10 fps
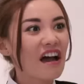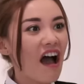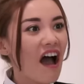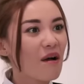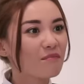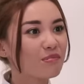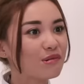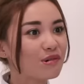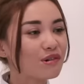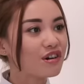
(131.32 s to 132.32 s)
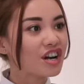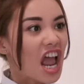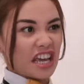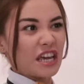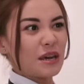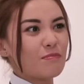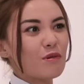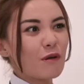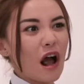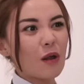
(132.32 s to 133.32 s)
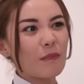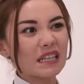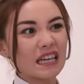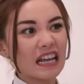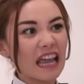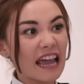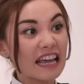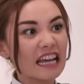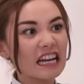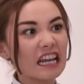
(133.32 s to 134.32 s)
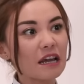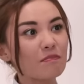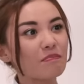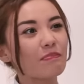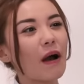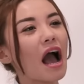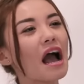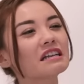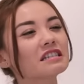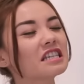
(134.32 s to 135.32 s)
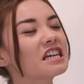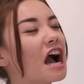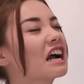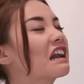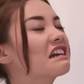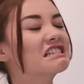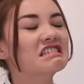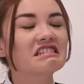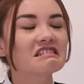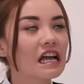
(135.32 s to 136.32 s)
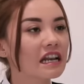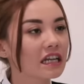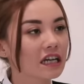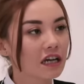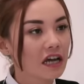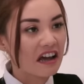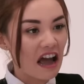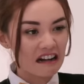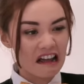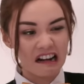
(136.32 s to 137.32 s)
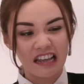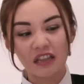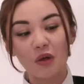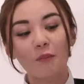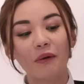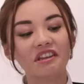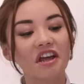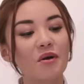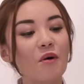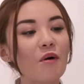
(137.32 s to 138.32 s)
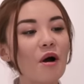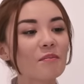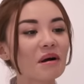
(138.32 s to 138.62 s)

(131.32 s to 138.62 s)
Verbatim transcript: Ya ampun, ibu kalau pacarnya kayak gini pasti nggak karena cinta nih. Karena ngelihat dompetnya doang